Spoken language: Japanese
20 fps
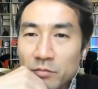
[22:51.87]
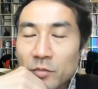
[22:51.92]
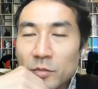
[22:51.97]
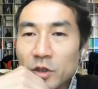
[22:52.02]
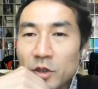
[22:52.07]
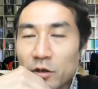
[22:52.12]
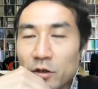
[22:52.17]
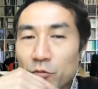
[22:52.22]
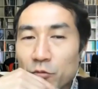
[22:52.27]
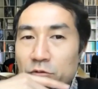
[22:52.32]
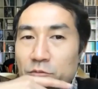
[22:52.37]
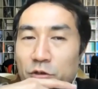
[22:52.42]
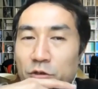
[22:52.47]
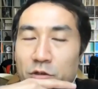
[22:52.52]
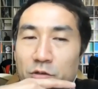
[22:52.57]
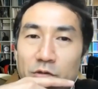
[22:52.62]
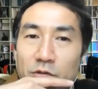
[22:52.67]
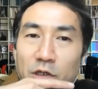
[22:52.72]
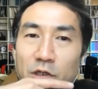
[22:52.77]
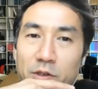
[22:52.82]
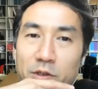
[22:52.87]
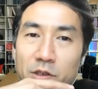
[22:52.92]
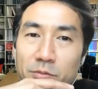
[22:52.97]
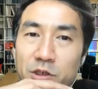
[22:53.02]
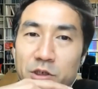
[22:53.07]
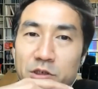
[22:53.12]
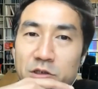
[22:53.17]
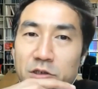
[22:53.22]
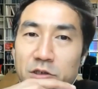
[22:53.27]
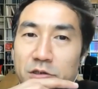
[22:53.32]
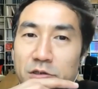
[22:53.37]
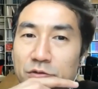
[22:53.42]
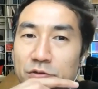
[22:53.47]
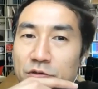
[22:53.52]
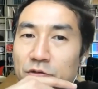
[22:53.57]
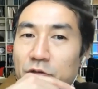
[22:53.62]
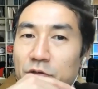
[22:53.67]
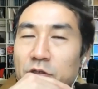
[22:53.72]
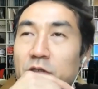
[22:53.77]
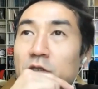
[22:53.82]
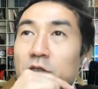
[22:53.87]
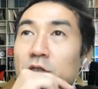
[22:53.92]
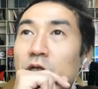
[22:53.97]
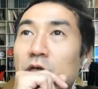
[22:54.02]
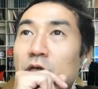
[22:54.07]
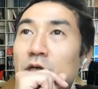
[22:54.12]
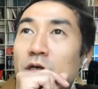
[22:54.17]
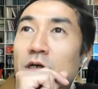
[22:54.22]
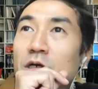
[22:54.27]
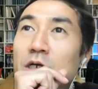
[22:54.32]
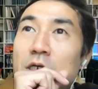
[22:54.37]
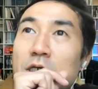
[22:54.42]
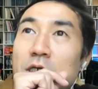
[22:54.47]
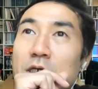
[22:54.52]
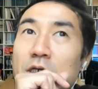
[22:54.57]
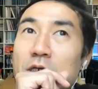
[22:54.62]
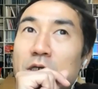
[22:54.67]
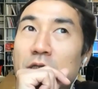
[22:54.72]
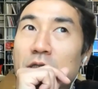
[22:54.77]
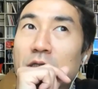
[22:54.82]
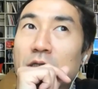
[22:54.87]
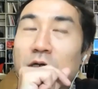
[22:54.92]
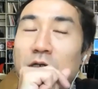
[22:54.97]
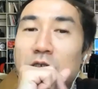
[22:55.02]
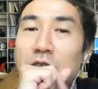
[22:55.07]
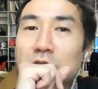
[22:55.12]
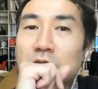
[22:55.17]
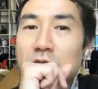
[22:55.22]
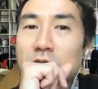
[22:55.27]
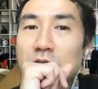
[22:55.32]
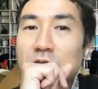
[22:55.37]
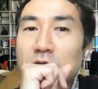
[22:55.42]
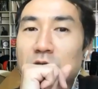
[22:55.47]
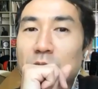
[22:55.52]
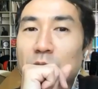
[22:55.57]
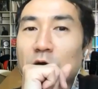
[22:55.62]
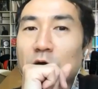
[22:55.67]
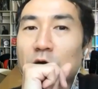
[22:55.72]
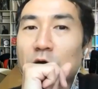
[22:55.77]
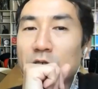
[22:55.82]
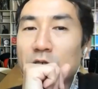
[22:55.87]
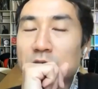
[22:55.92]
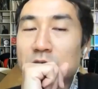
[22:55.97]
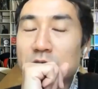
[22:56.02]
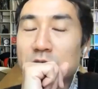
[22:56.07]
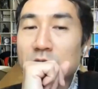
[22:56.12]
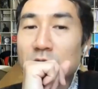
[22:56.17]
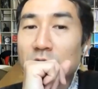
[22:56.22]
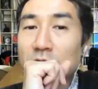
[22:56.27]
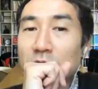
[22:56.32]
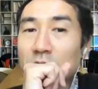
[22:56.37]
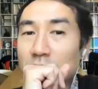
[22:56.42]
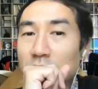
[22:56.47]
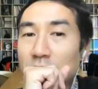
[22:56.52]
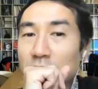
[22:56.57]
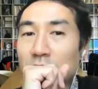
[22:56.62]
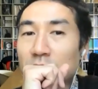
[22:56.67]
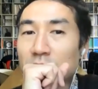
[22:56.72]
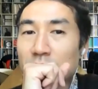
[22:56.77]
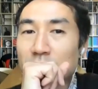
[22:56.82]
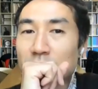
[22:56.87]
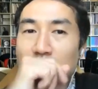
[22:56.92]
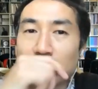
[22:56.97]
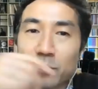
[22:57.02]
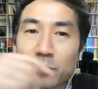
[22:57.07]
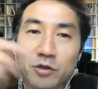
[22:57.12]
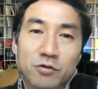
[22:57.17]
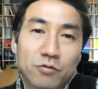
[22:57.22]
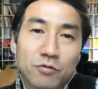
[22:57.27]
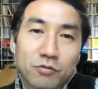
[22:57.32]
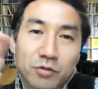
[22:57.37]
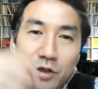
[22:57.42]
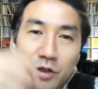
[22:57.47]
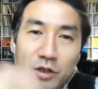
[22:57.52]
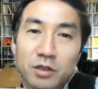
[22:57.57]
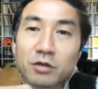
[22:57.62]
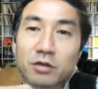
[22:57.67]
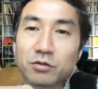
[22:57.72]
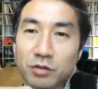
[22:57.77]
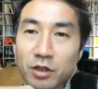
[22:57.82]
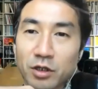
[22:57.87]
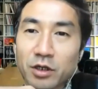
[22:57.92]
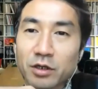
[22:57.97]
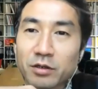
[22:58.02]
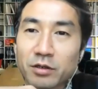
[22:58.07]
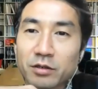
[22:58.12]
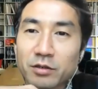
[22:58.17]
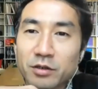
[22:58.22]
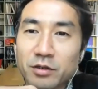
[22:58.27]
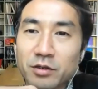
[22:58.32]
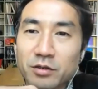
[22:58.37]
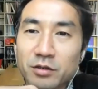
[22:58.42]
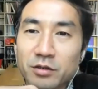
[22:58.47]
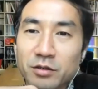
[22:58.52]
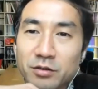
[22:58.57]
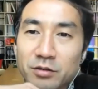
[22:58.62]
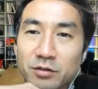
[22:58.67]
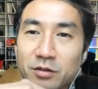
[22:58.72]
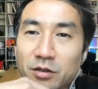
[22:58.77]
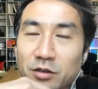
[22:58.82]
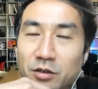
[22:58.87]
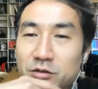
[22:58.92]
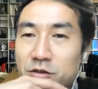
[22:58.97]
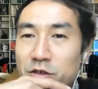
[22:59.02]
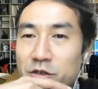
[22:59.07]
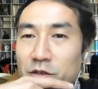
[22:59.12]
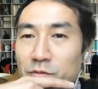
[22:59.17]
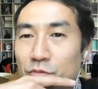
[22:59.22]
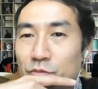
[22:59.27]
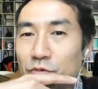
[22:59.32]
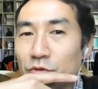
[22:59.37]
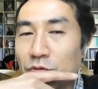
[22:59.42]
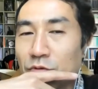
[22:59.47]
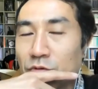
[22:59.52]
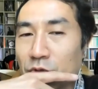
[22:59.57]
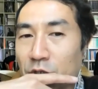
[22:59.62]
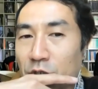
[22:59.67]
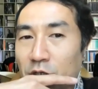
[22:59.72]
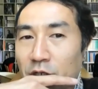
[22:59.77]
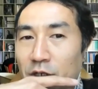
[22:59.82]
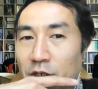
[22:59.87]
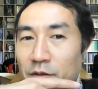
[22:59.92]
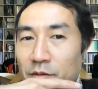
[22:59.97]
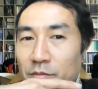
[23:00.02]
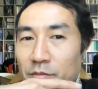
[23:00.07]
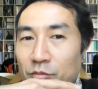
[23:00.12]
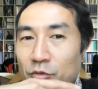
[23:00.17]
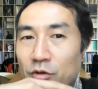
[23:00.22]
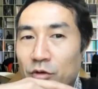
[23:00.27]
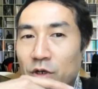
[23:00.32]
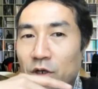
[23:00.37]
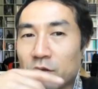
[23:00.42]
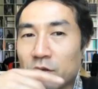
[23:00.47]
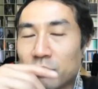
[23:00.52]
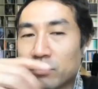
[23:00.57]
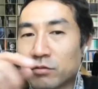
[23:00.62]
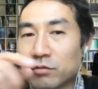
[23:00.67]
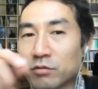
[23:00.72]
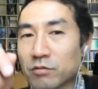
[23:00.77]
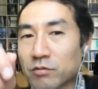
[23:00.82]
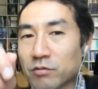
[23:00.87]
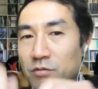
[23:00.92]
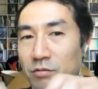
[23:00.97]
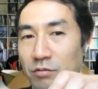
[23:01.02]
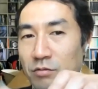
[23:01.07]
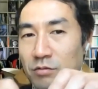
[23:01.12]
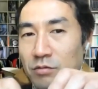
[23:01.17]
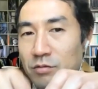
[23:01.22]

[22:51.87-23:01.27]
なんか僕も昨日たまたま1年生の授業やってたら、なんか1年生でマレーシアからやっぱ入国できなくて、なんかスチレンボードで模型のこう